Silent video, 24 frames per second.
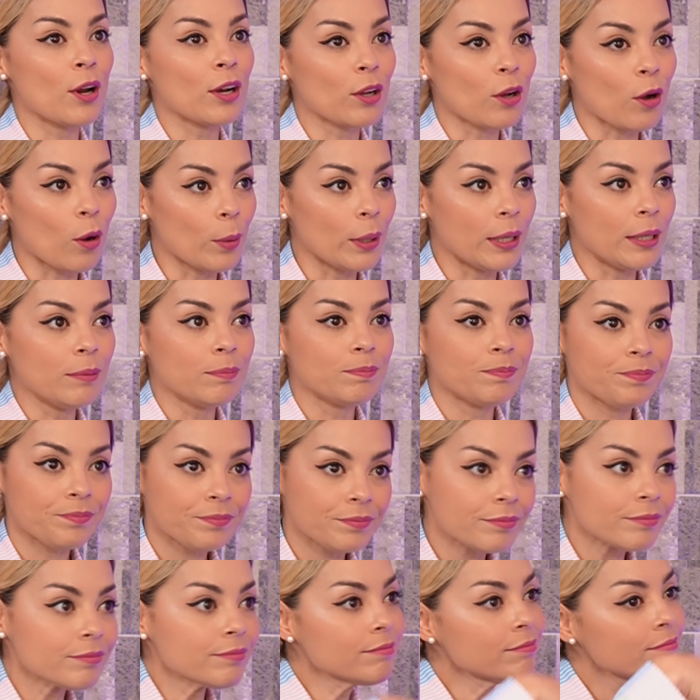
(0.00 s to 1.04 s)
el COVID.
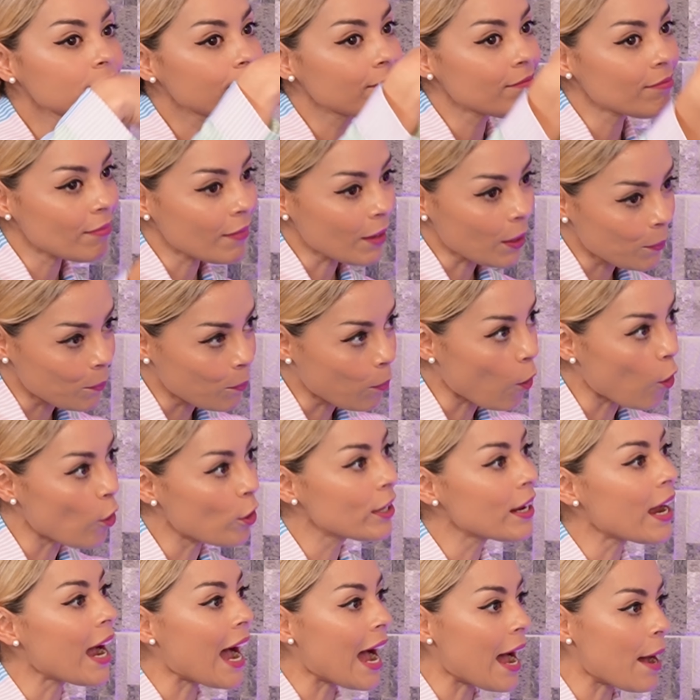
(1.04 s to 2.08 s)

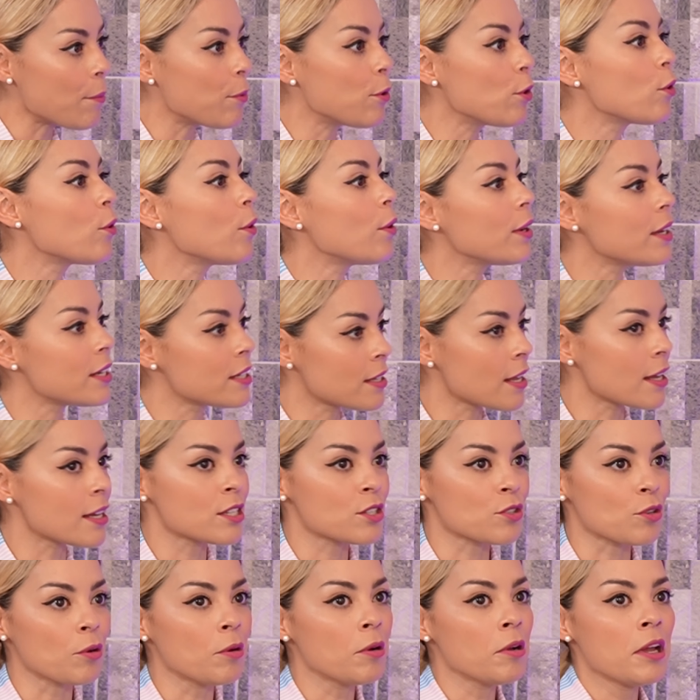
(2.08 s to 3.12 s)
Voy, hablo, está
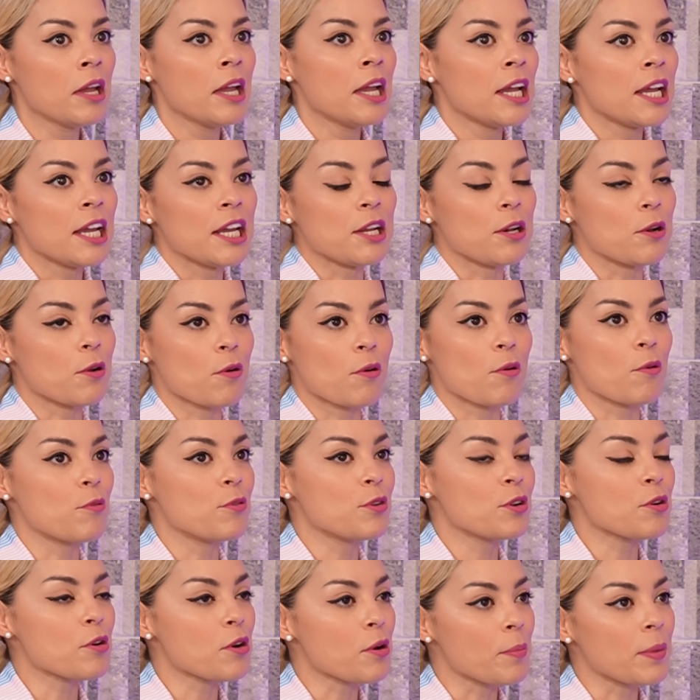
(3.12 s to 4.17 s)
esto, y lo
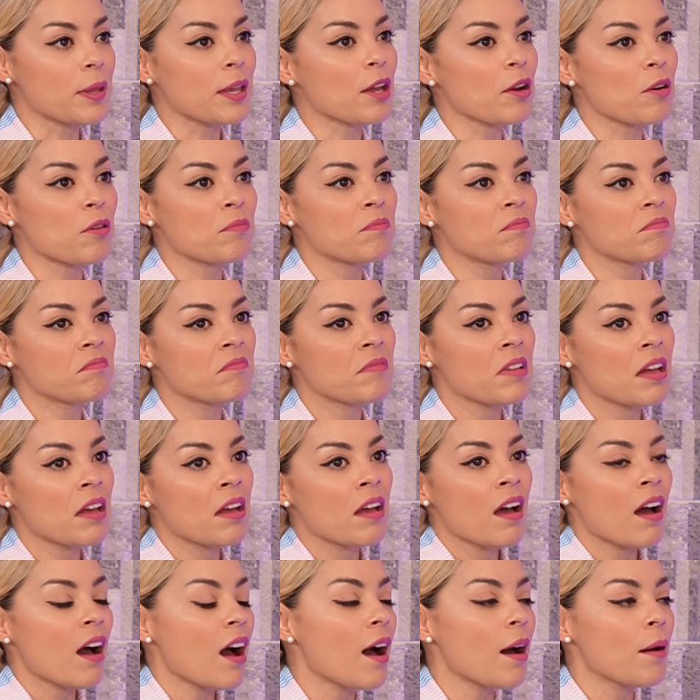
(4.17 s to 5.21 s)
único que me dijeron,
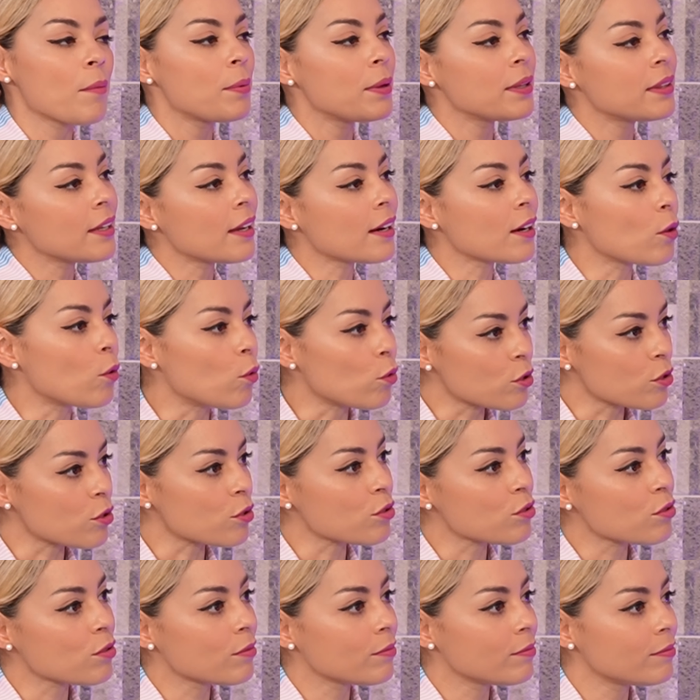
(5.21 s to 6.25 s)
ah, vete a recursos.
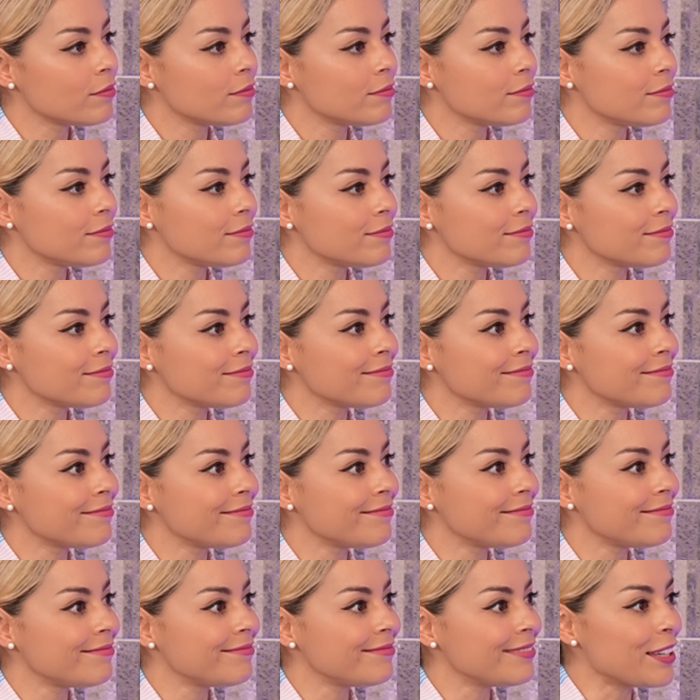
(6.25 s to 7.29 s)

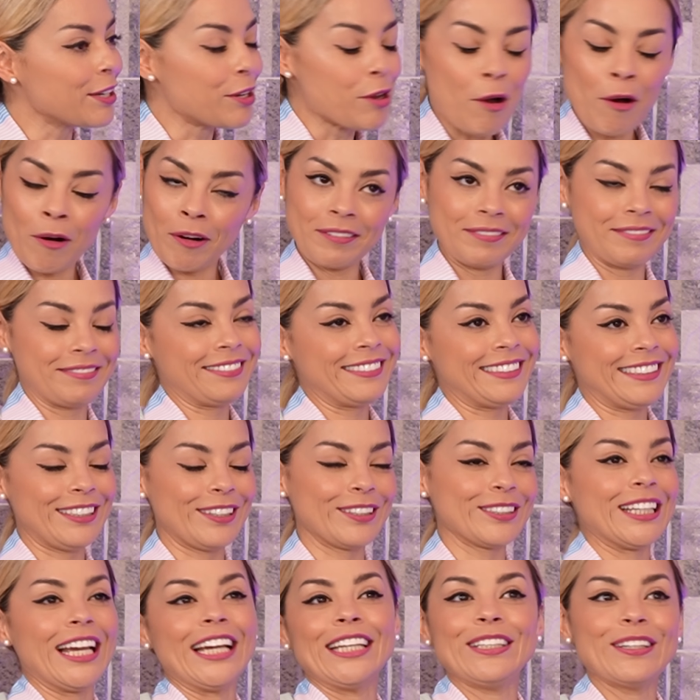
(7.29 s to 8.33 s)
Y yo,
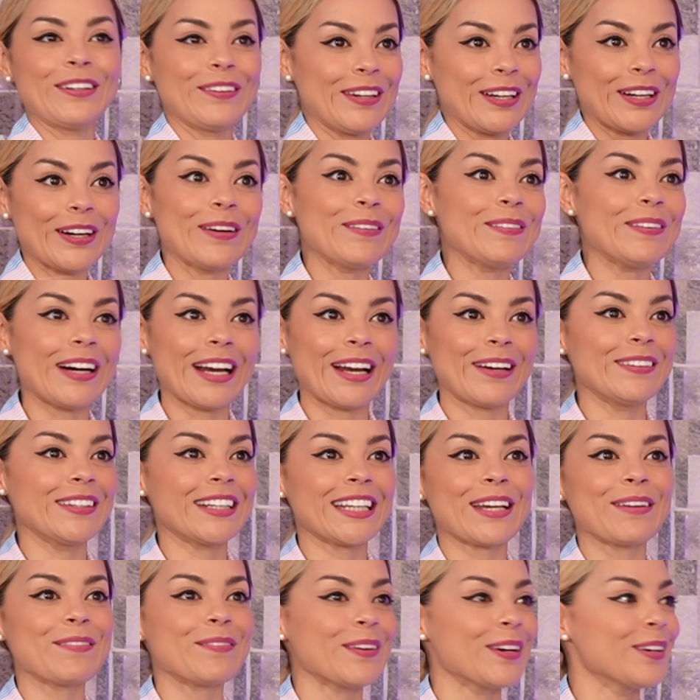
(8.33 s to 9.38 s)
o sea, yo vengo para
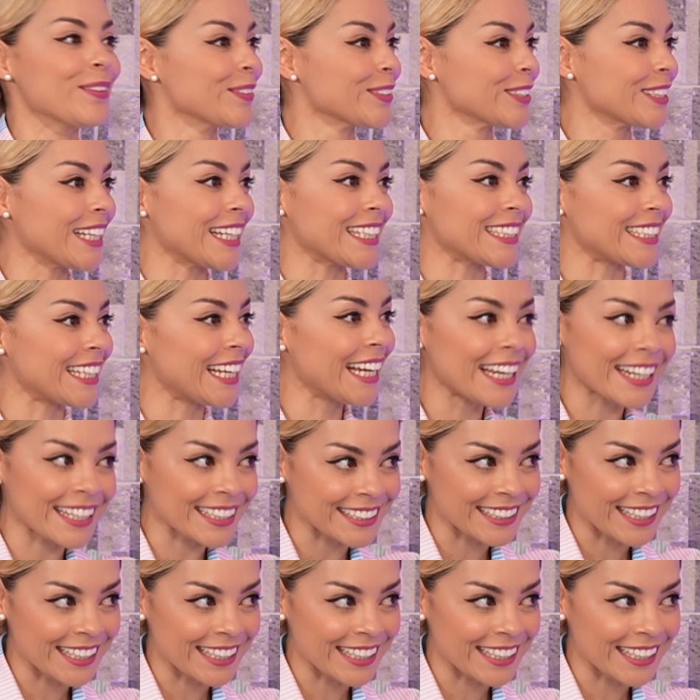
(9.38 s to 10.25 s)
ver qué podemos hacer,